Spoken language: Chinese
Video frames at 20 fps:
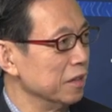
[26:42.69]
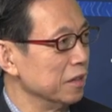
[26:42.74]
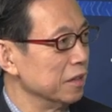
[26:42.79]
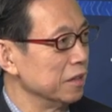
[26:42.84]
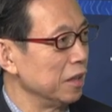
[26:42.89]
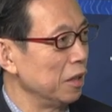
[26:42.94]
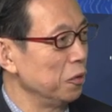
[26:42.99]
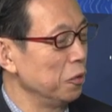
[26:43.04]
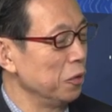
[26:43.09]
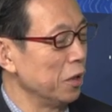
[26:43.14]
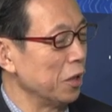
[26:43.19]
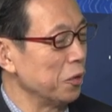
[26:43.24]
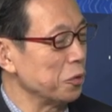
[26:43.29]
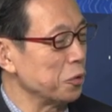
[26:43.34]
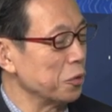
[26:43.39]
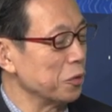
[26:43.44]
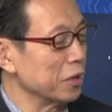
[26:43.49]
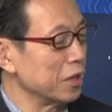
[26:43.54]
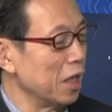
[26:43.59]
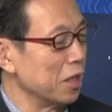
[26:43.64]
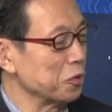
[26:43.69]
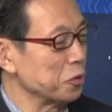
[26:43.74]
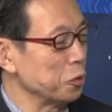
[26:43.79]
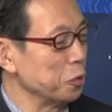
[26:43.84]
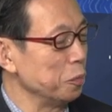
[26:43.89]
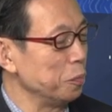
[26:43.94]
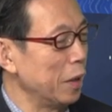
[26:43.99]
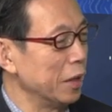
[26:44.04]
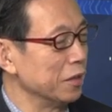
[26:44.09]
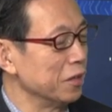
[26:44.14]
他后来从康州
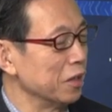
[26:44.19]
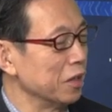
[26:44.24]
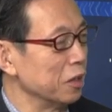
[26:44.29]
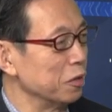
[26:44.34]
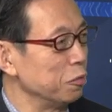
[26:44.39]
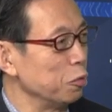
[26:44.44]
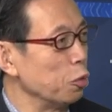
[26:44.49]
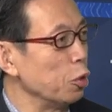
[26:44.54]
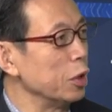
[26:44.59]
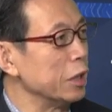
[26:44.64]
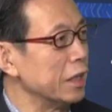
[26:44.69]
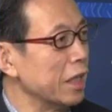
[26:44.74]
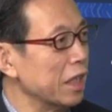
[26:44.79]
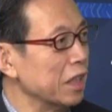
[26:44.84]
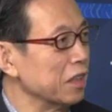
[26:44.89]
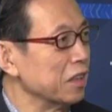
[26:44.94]
搬到了佛罗里达。